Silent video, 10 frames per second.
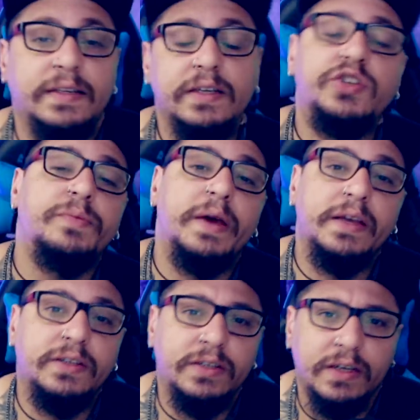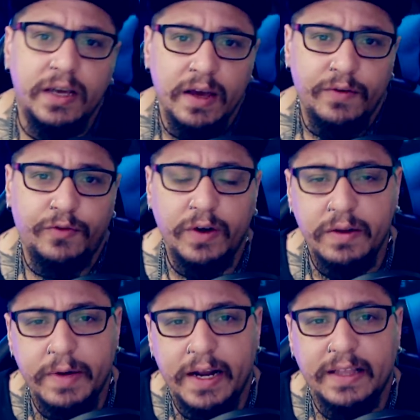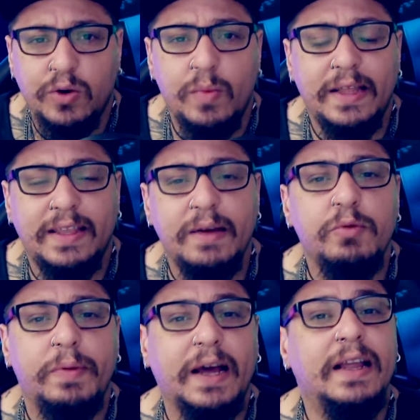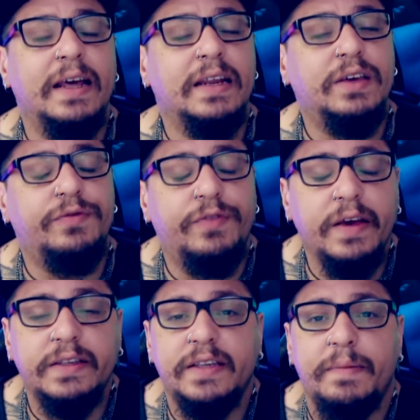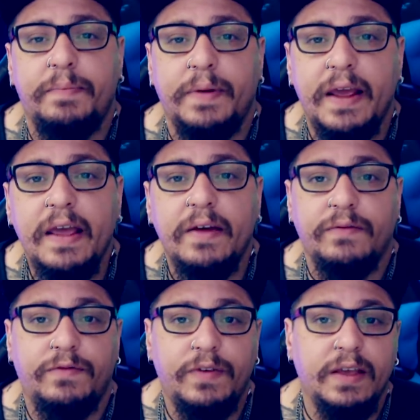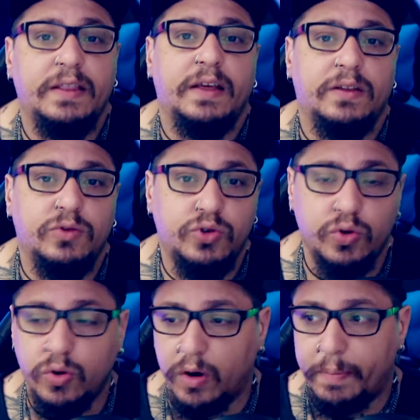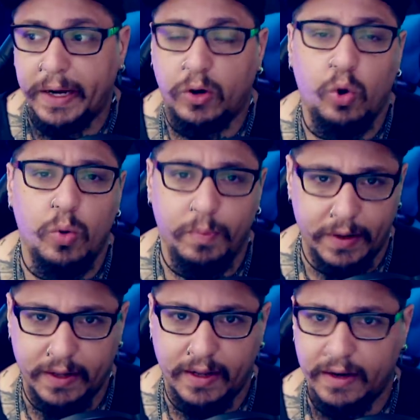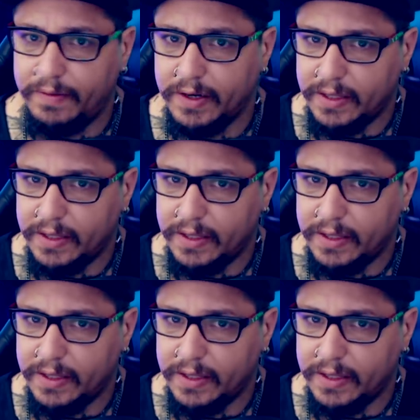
Recentemente foi liberada uma demo para galera que fez a pré-venda do jogo, a pré-compra, né, na